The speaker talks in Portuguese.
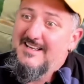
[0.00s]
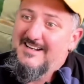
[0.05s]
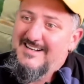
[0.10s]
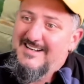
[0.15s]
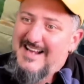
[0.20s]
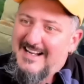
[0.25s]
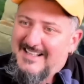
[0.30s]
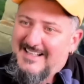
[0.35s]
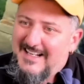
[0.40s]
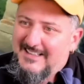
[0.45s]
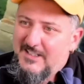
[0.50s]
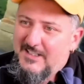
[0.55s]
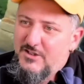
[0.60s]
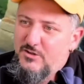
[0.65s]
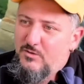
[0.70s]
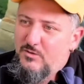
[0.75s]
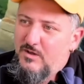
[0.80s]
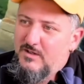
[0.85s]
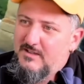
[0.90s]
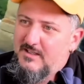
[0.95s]
Na data de
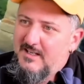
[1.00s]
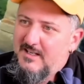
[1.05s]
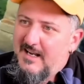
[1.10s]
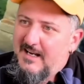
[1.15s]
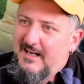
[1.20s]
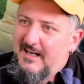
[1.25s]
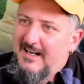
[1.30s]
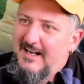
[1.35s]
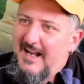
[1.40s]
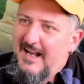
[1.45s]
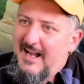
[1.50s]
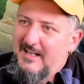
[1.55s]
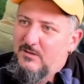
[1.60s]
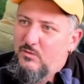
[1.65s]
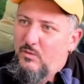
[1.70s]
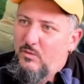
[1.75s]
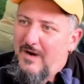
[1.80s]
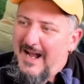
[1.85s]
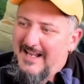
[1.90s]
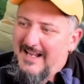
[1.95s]
ontem, a
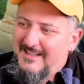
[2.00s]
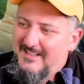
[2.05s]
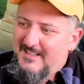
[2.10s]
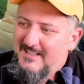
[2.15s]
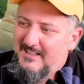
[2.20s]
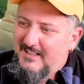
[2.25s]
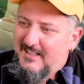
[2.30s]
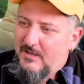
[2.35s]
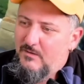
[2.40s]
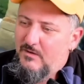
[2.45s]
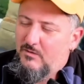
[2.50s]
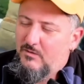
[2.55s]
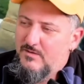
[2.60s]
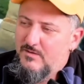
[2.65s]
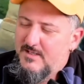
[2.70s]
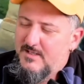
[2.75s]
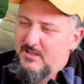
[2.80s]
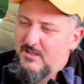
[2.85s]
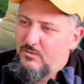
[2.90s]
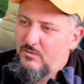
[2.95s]
Gaduadi, que é uma
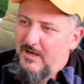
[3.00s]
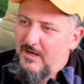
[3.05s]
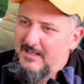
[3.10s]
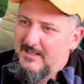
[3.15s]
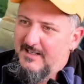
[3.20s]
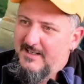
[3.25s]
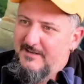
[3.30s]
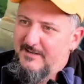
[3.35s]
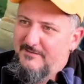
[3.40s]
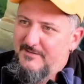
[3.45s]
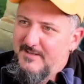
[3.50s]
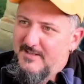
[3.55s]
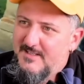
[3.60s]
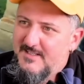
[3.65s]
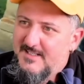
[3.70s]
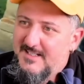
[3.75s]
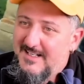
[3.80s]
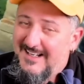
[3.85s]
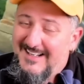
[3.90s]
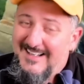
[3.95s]
conceituada
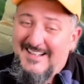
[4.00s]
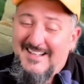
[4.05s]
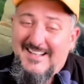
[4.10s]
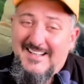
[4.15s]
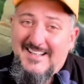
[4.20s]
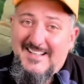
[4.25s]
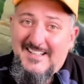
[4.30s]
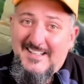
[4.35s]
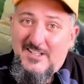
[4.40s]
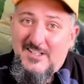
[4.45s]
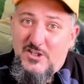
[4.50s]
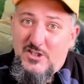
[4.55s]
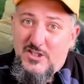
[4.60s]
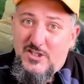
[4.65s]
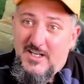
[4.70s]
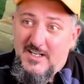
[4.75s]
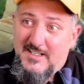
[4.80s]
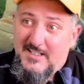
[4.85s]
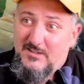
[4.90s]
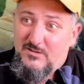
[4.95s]
revista
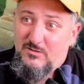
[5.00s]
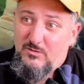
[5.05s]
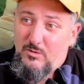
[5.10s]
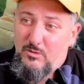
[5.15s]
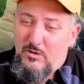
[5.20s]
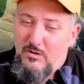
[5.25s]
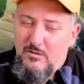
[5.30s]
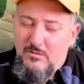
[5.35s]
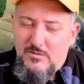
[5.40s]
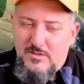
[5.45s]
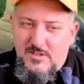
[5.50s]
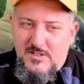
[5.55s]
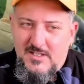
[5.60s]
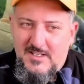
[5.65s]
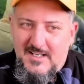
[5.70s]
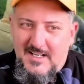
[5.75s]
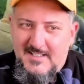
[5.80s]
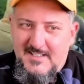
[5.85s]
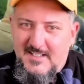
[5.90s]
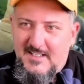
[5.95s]
indiana,
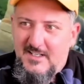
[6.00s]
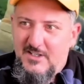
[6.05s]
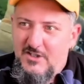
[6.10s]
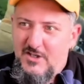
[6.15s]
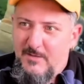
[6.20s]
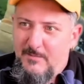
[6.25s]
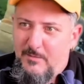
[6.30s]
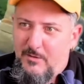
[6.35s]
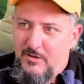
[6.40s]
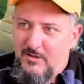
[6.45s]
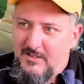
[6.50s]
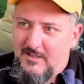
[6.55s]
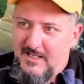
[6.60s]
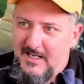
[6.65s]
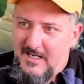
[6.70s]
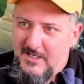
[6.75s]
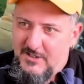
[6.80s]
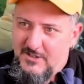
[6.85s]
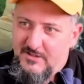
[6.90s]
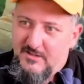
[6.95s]
trouxe a seguinte
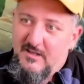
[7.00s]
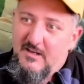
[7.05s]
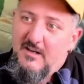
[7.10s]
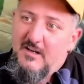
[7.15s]
reportagem: